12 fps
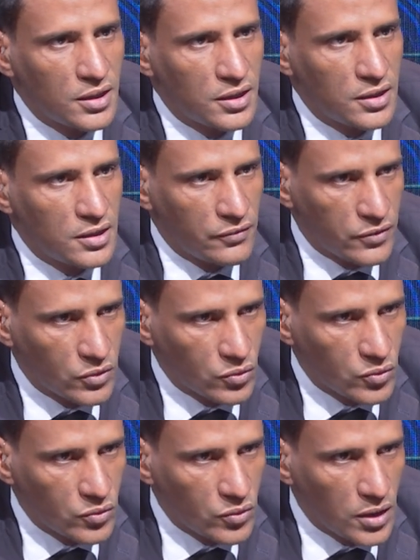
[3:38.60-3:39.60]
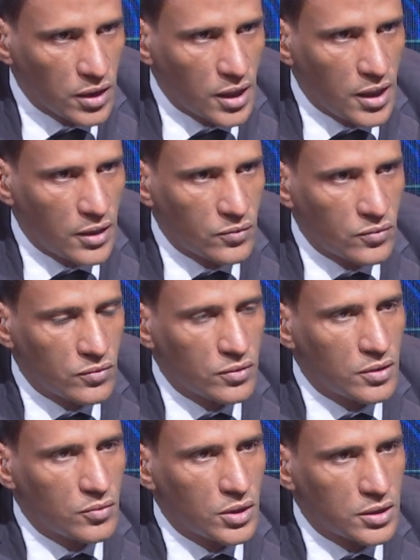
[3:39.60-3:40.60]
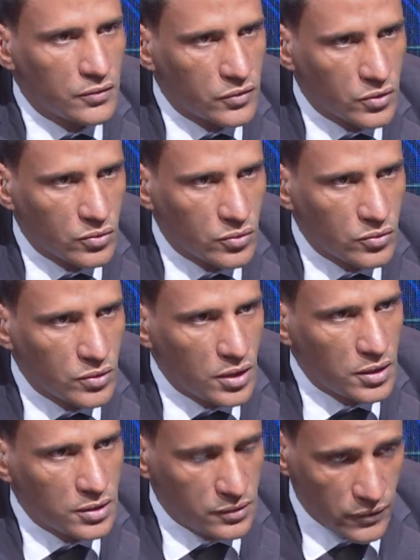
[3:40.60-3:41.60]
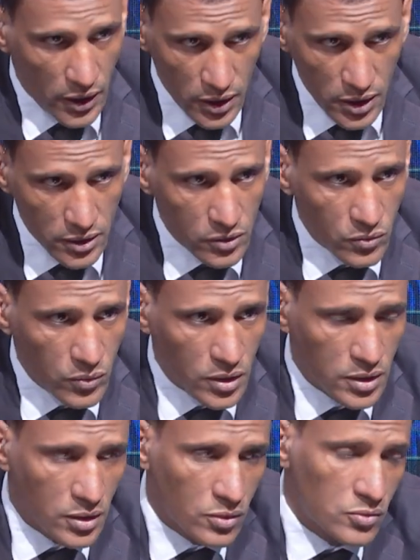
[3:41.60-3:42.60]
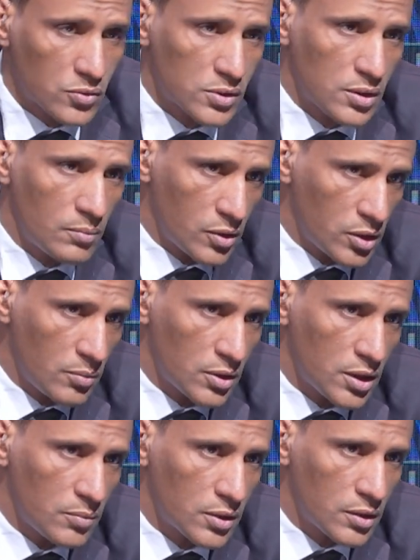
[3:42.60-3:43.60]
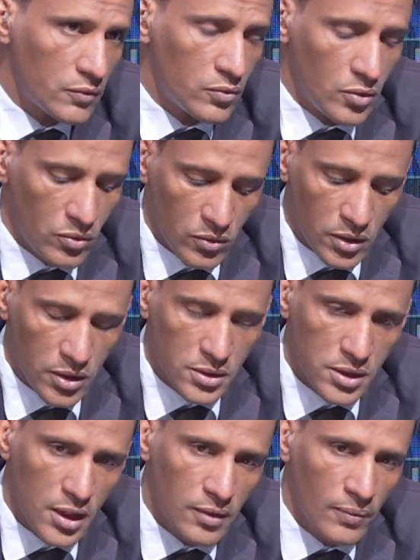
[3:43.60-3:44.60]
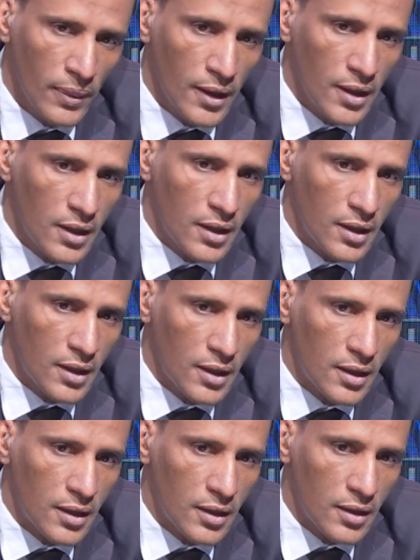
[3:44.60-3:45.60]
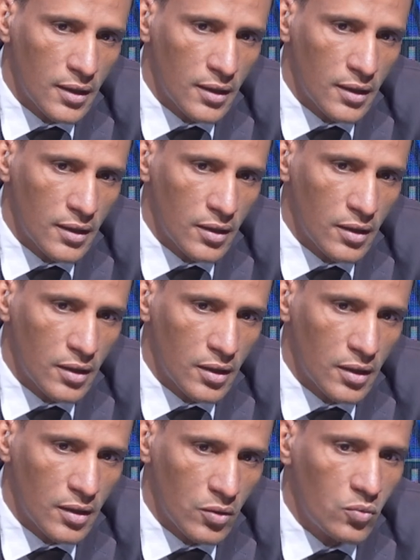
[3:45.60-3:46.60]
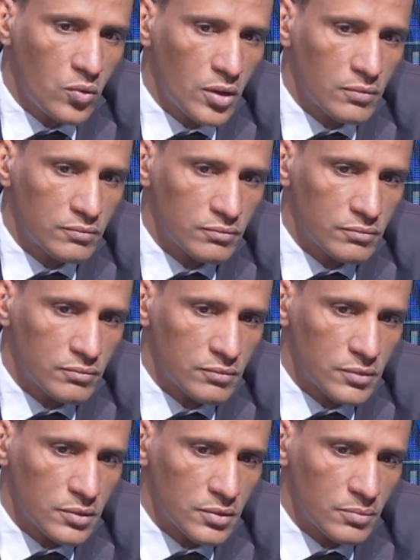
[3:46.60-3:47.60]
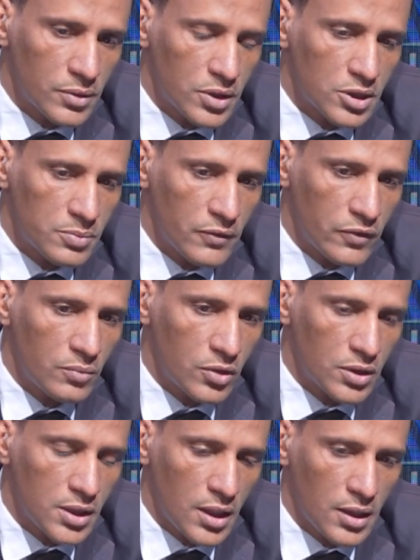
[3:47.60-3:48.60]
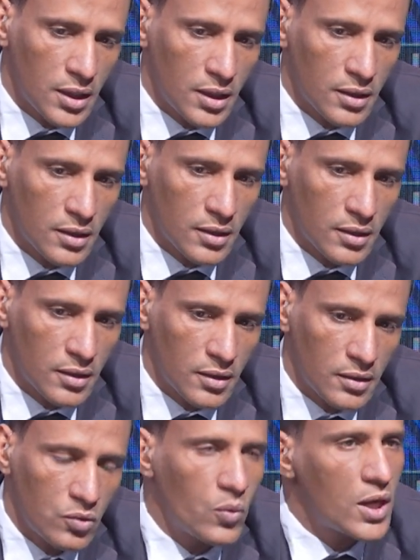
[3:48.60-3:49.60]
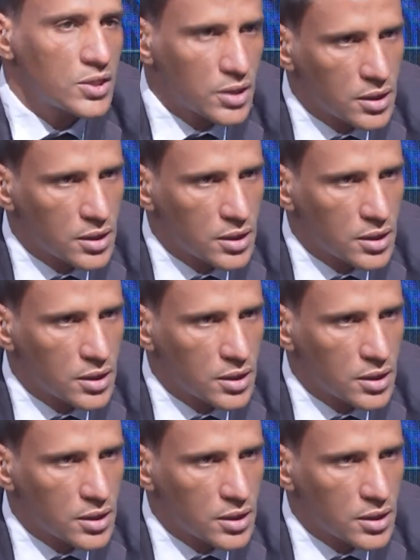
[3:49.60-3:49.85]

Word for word: الذي يفرضه القانون وتفرضه الاتفاقيات الدولية خصوصا مرتبطة بالطفل وحقوق الإنسان آه، هو بالنسبة في موريتانيا آه، يواجه